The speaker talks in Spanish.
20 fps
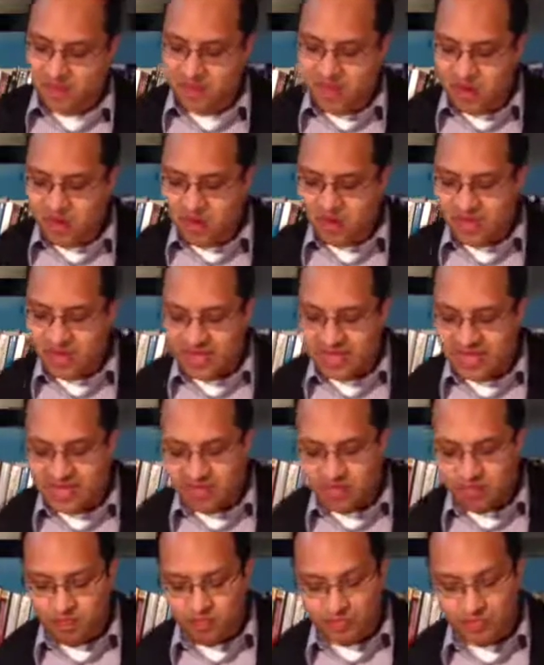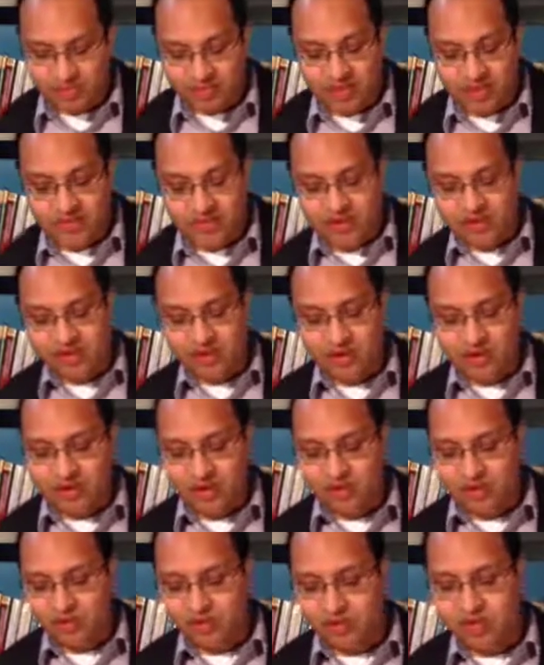Aunque es posible tener
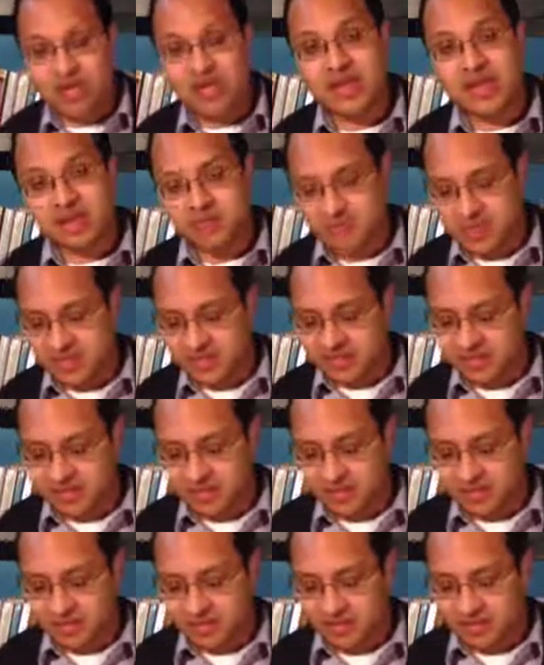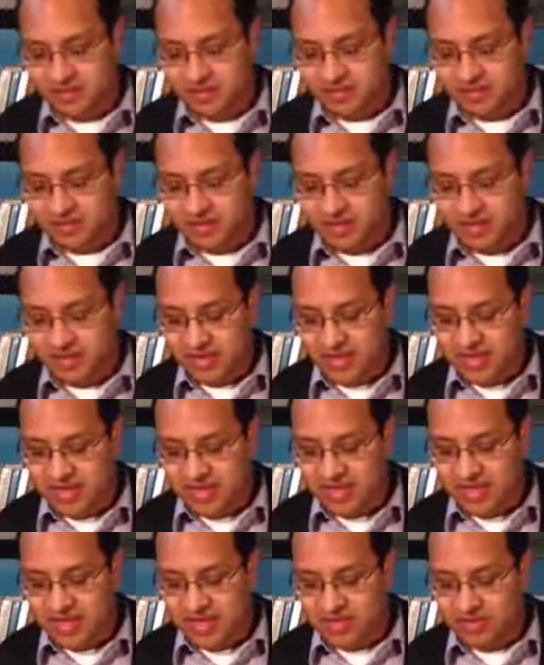una teología en la mente sin que
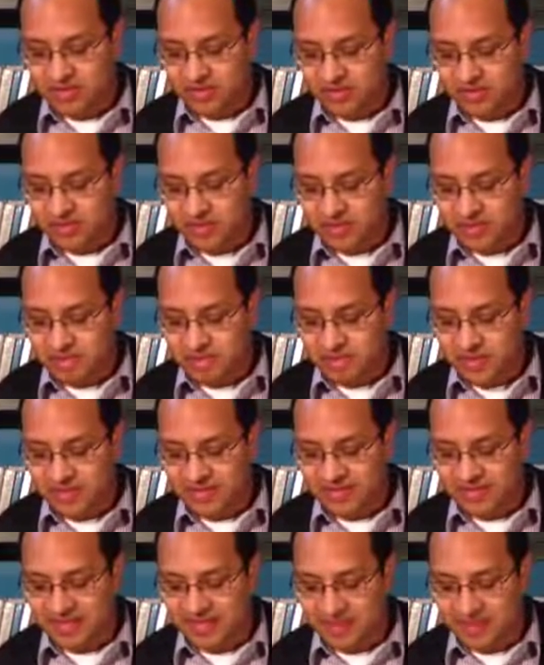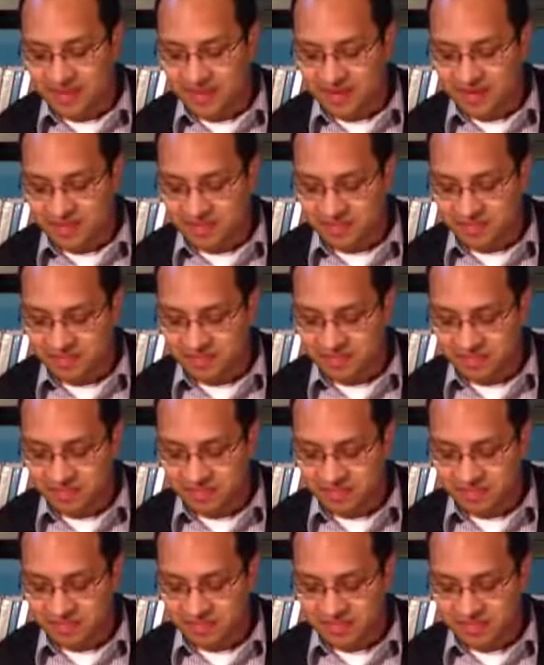ella nos traspase el alma.
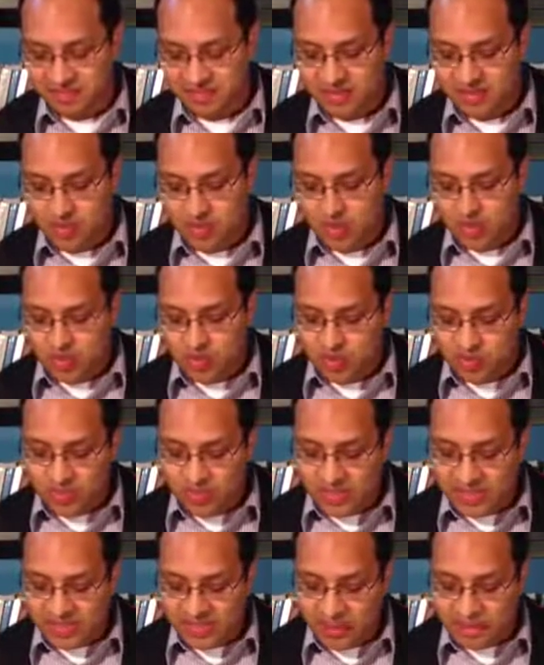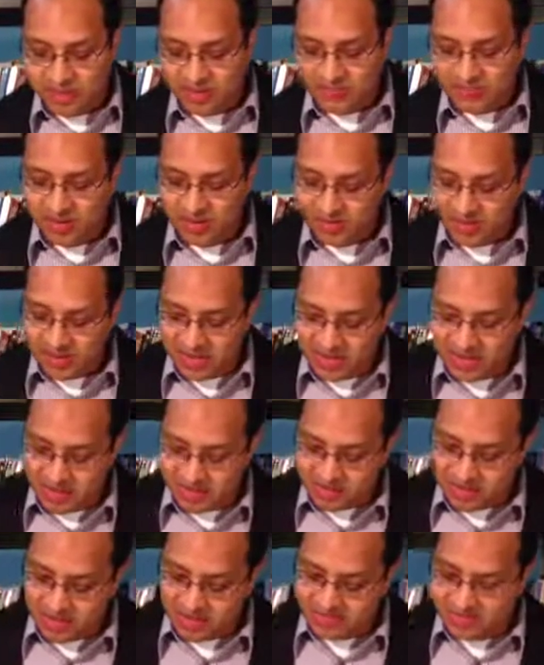No puede traspasarnos el
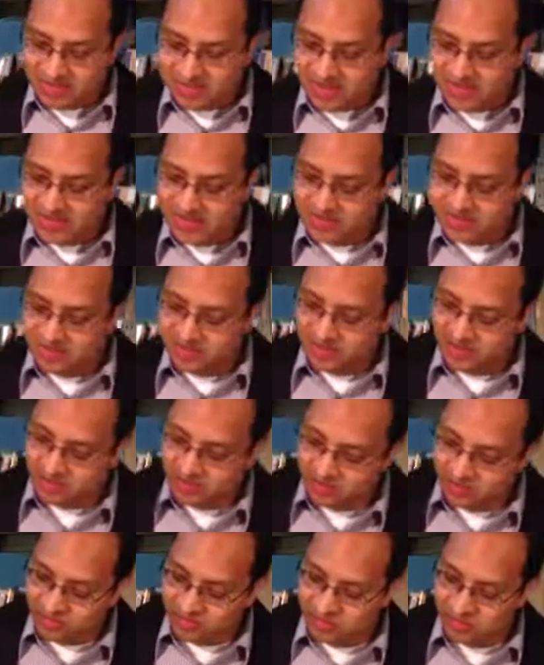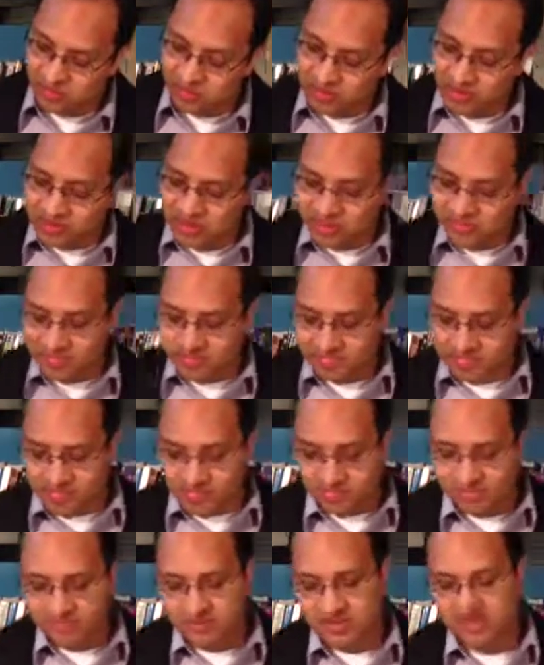alma sin antes no la
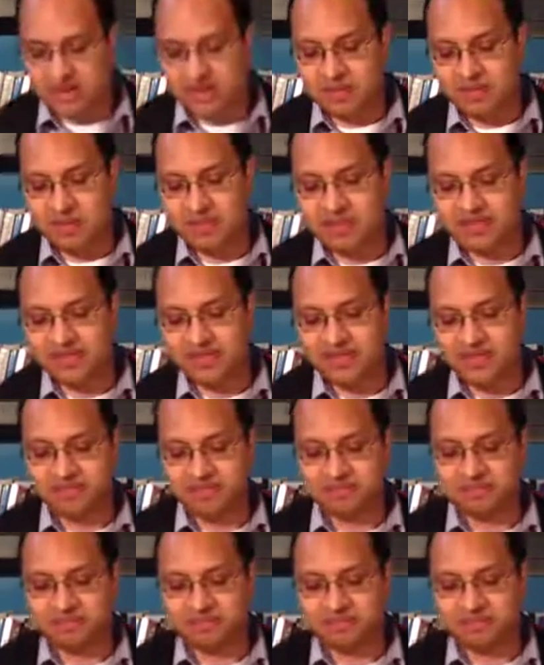aceptamos en la mente.